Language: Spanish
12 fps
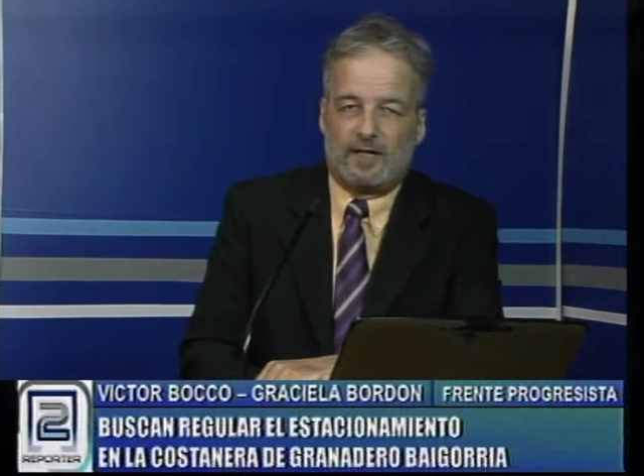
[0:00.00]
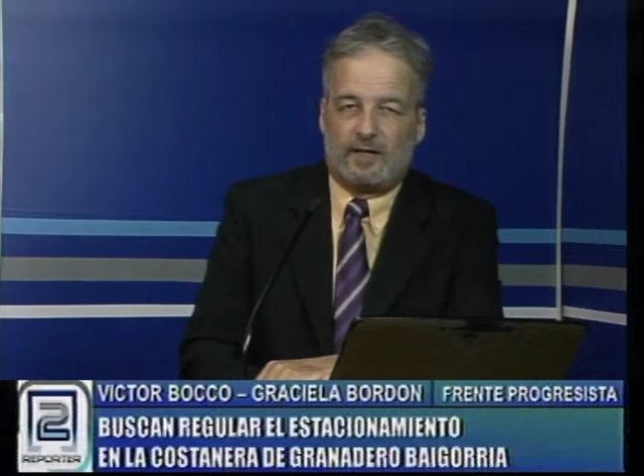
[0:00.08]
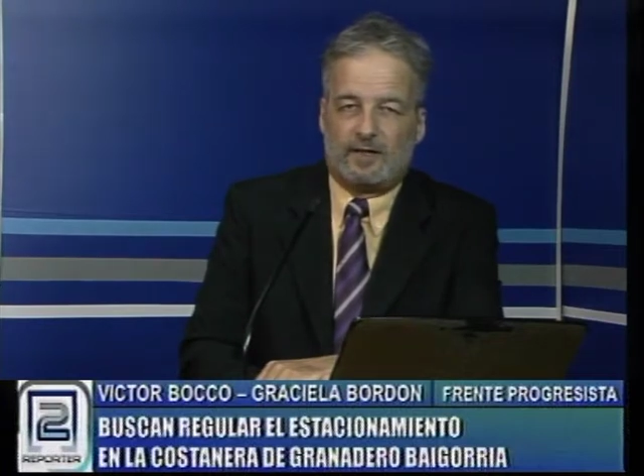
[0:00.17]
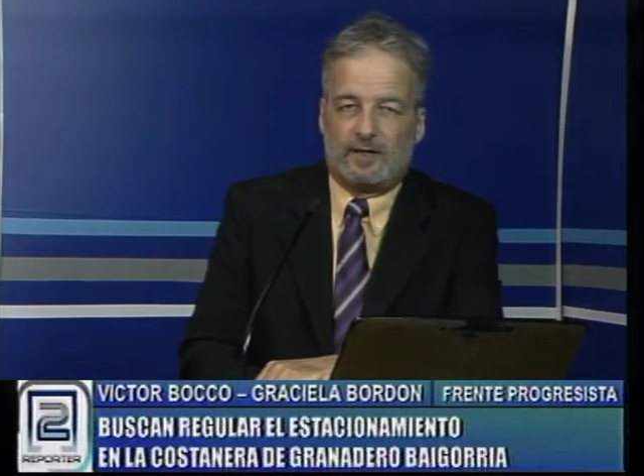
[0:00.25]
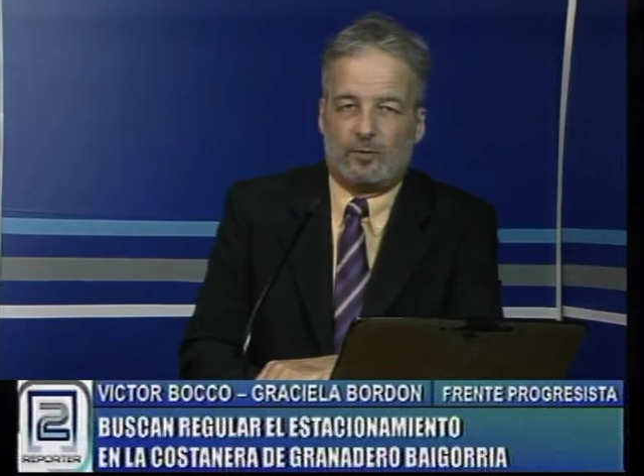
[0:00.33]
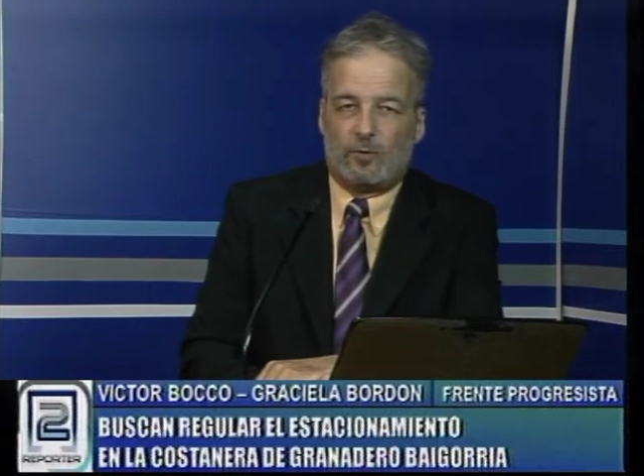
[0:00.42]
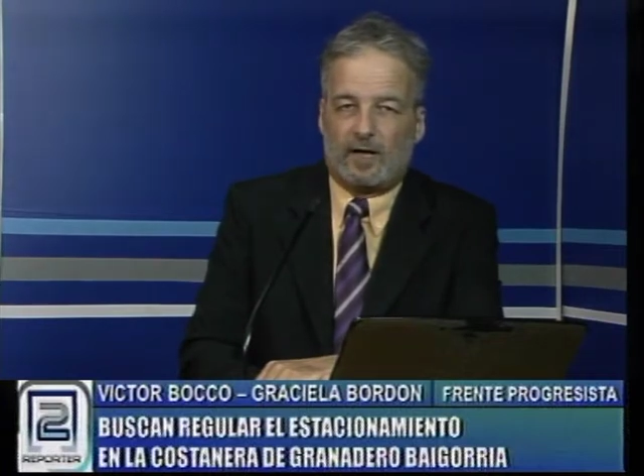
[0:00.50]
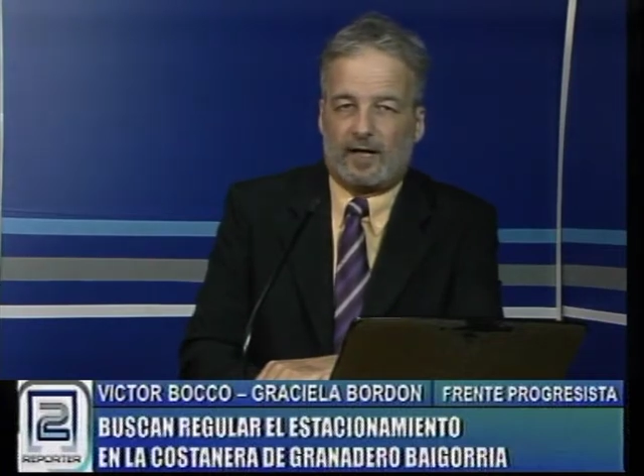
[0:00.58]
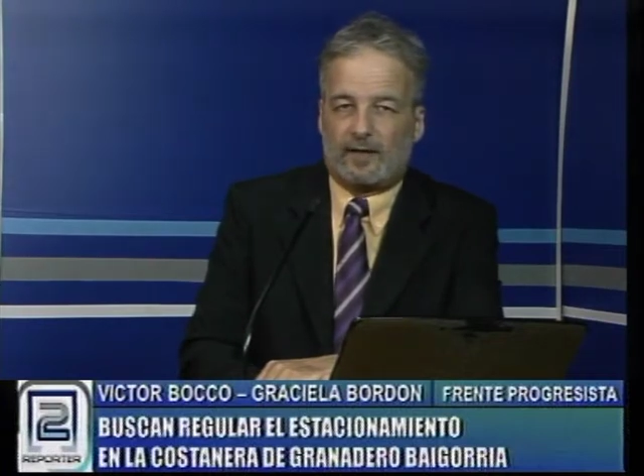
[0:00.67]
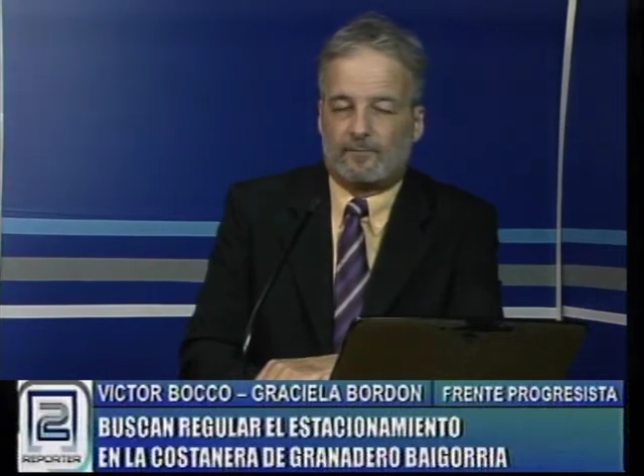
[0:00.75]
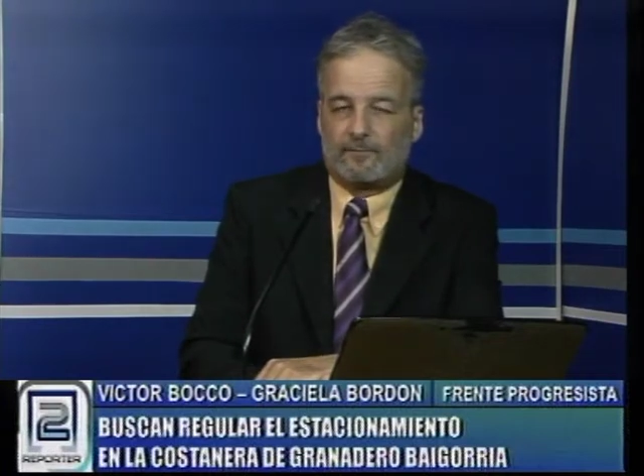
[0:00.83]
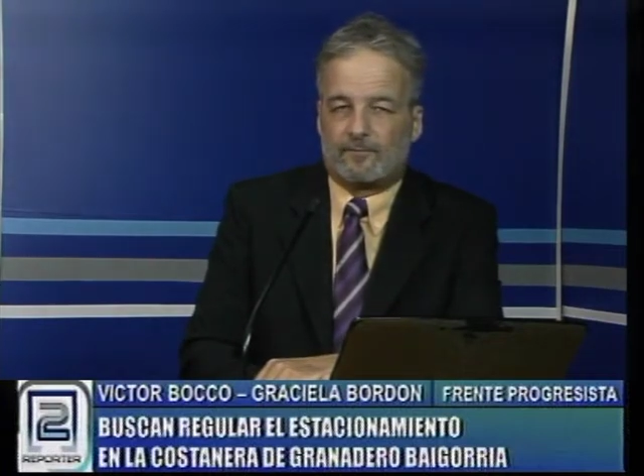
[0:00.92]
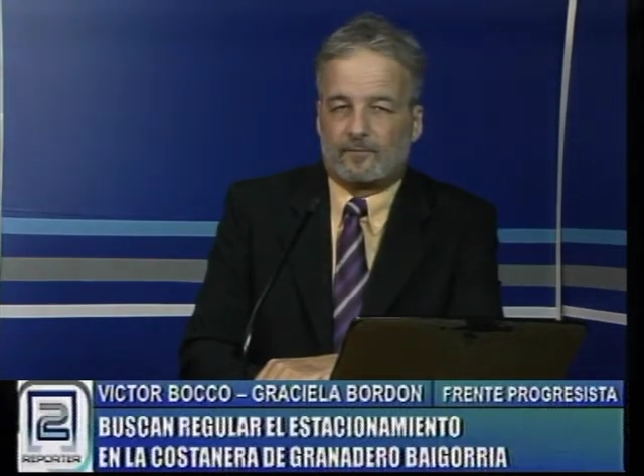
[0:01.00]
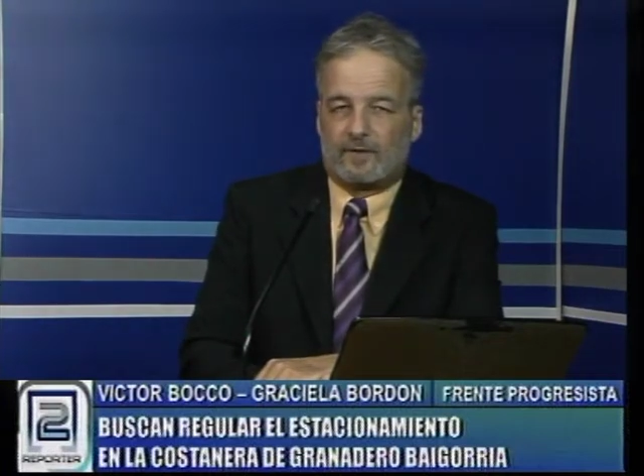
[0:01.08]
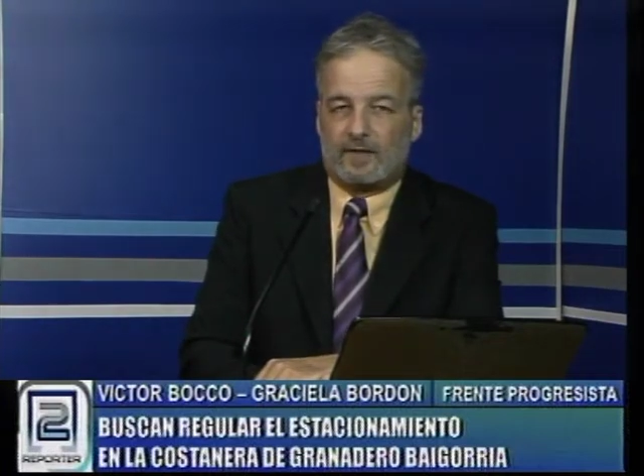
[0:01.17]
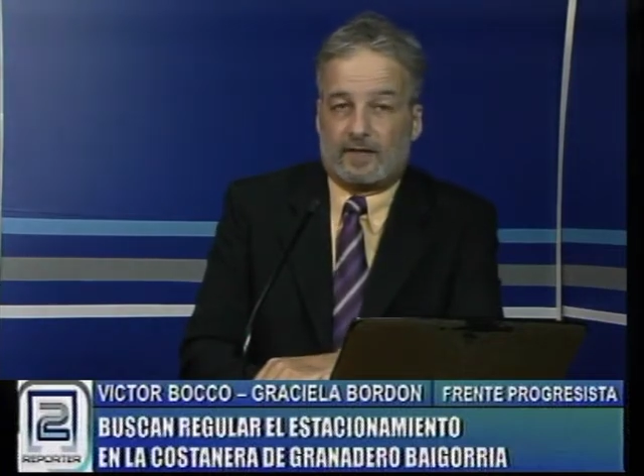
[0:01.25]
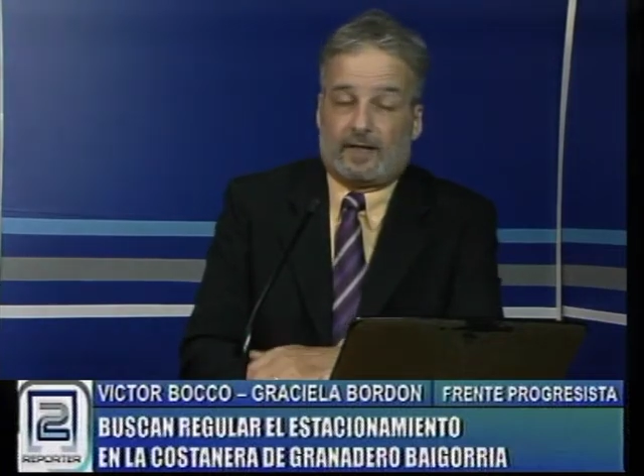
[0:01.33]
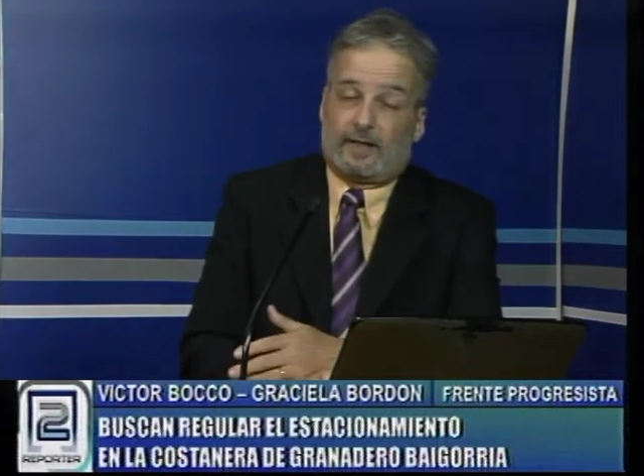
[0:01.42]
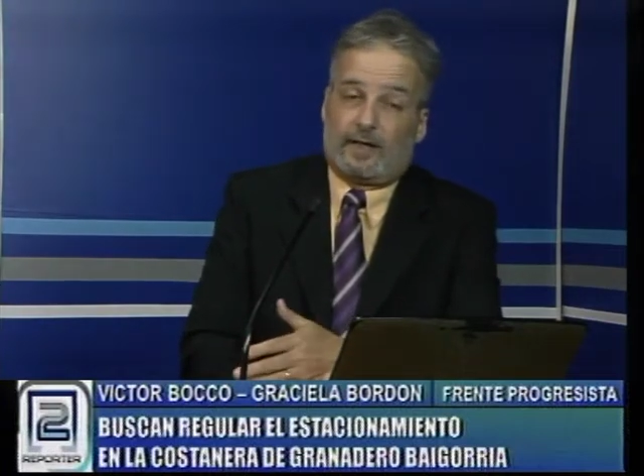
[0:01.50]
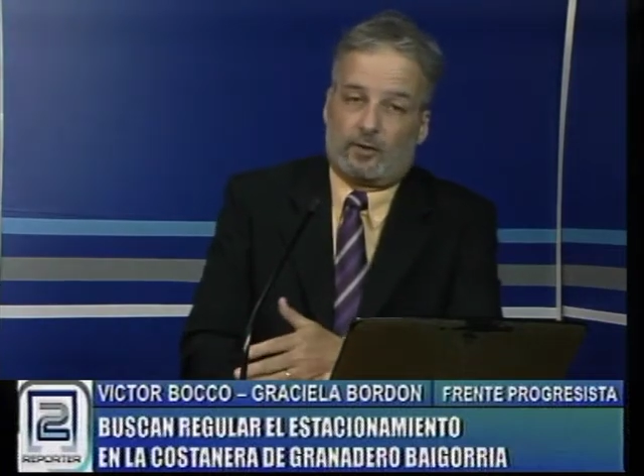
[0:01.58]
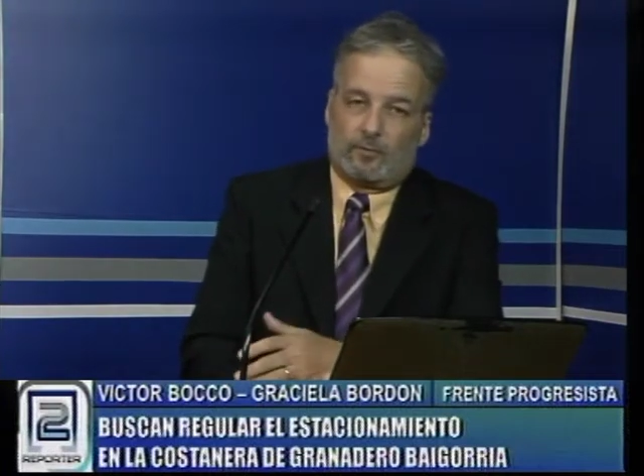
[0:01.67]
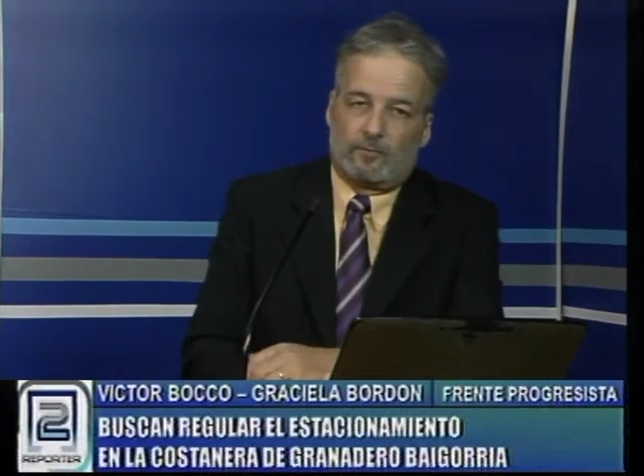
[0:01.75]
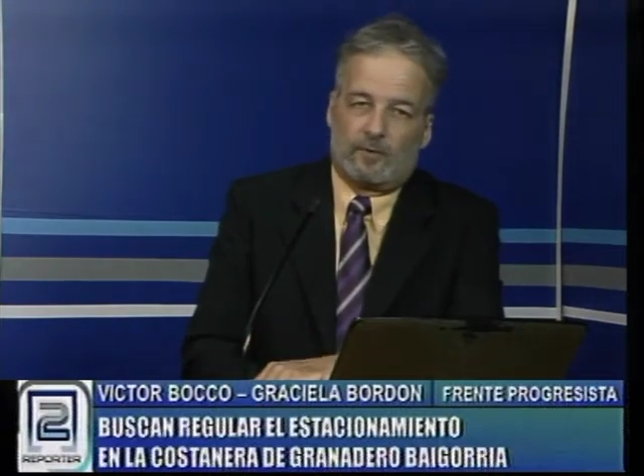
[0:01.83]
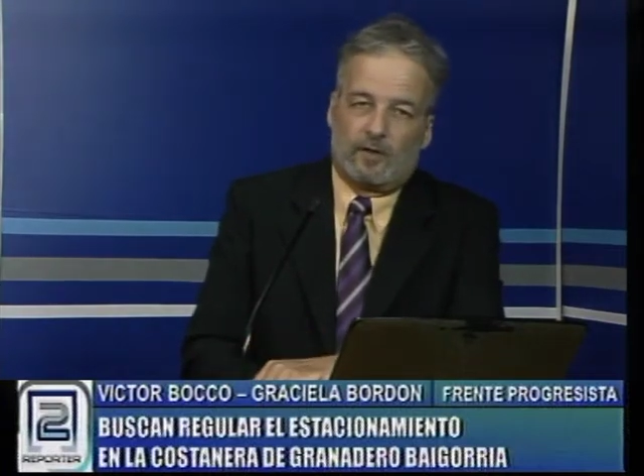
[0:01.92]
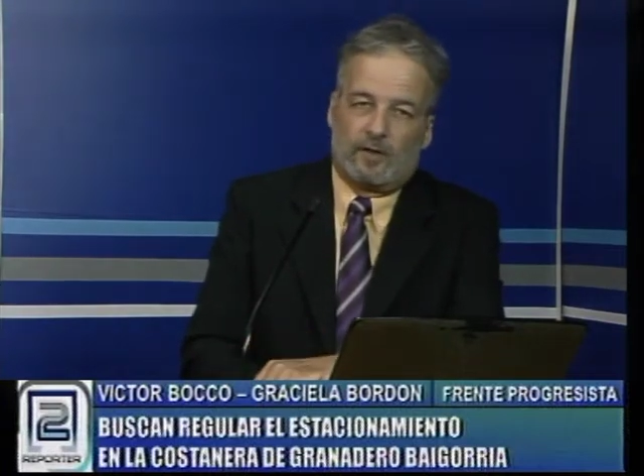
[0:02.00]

en el lugar y que claro,